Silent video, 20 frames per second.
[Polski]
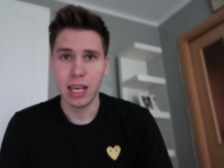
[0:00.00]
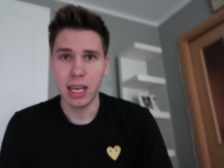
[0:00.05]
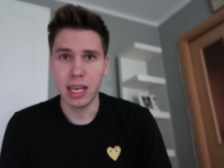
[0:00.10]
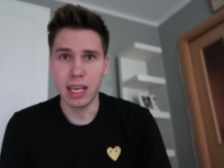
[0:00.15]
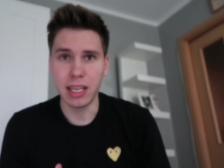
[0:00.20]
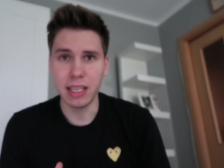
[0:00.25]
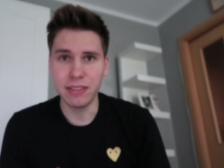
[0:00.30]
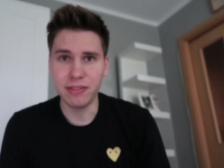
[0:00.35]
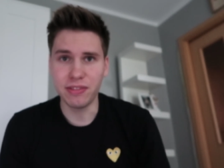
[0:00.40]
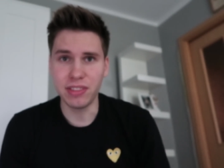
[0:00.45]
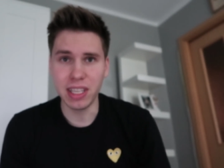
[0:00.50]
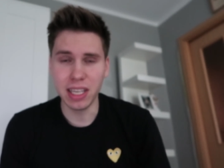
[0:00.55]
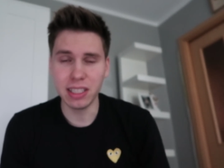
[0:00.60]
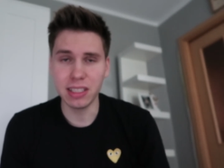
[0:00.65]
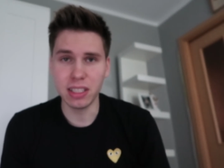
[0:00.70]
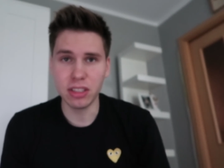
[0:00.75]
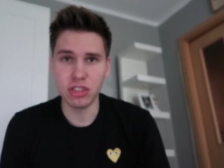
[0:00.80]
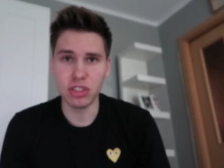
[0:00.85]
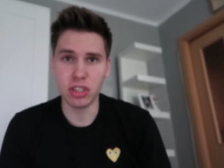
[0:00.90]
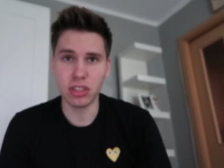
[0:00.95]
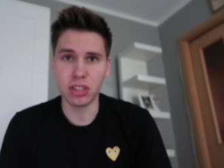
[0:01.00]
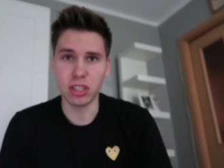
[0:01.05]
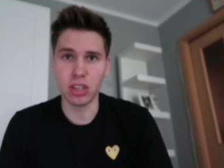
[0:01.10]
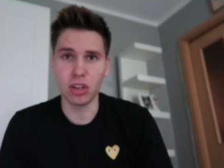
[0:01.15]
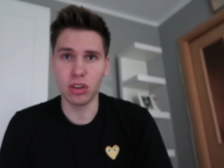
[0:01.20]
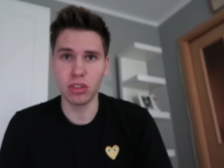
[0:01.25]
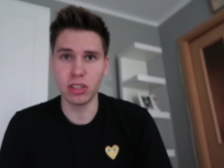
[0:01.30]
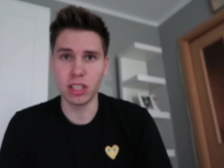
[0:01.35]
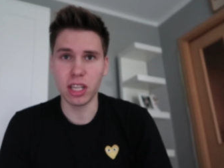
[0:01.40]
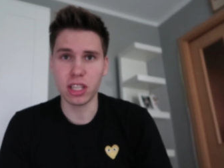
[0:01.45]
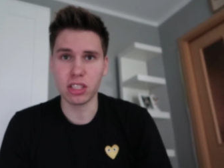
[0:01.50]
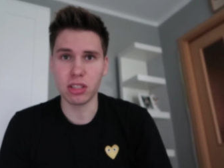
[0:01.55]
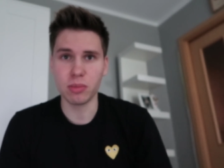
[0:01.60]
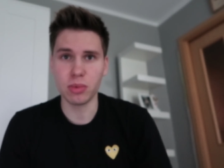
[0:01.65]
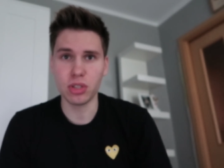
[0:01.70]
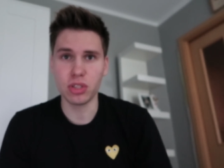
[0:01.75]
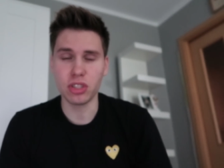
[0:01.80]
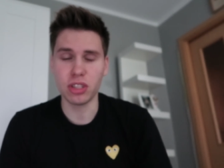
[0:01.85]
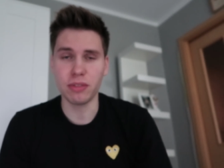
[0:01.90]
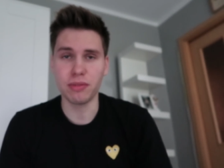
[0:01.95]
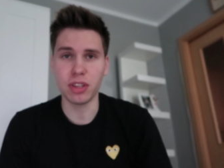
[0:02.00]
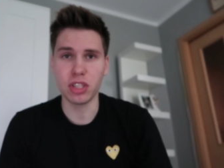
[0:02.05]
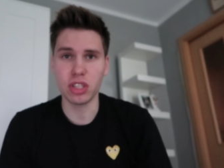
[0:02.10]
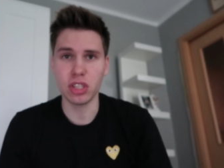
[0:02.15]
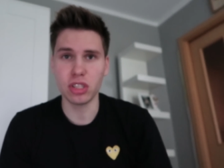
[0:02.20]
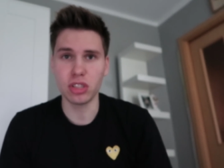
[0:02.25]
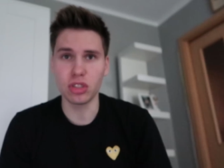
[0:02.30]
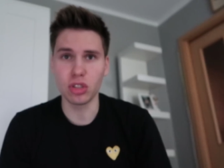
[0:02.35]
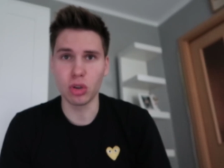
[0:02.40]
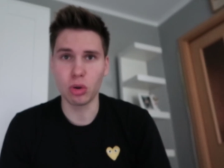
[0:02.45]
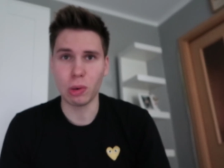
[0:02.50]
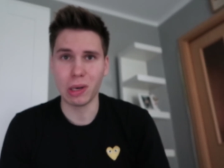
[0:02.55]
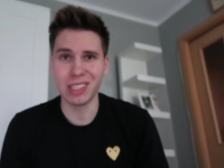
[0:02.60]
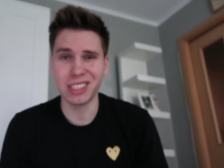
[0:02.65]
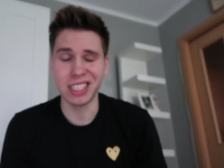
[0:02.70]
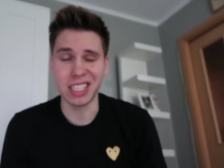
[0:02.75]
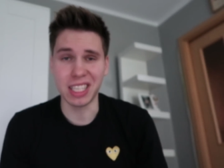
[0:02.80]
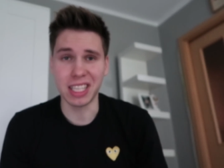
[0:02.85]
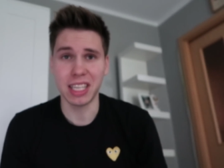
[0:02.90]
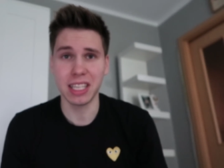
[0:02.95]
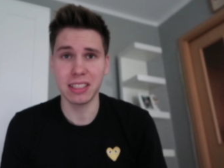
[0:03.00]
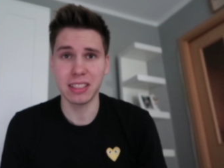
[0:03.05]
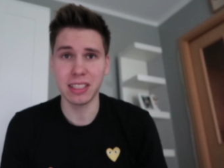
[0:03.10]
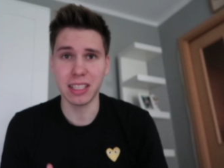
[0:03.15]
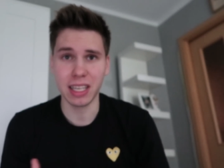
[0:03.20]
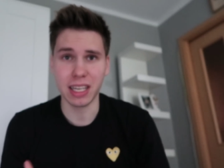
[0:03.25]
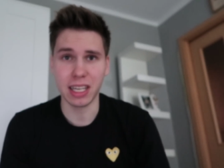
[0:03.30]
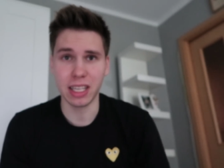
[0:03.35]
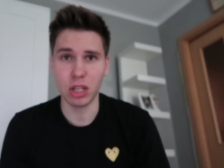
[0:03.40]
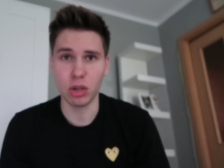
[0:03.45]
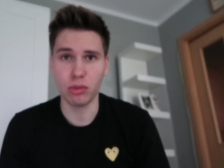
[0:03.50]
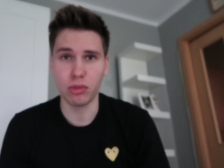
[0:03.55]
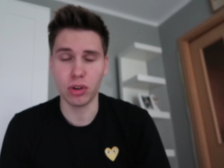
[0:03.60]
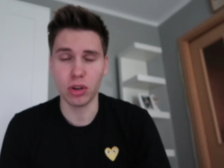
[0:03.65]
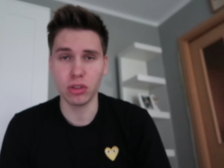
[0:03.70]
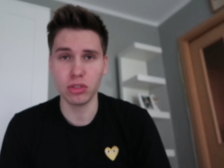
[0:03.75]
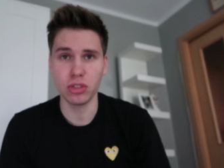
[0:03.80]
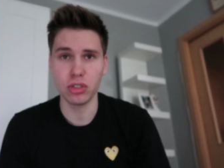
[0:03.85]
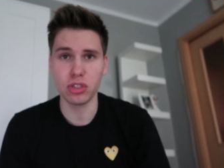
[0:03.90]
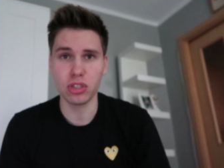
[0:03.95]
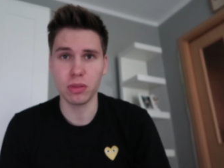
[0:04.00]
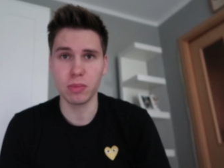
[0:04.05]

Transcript: e, w jeden dzień tygodnia, żebyście wiedzieli dokładnie kiedy na kanał wchodzić,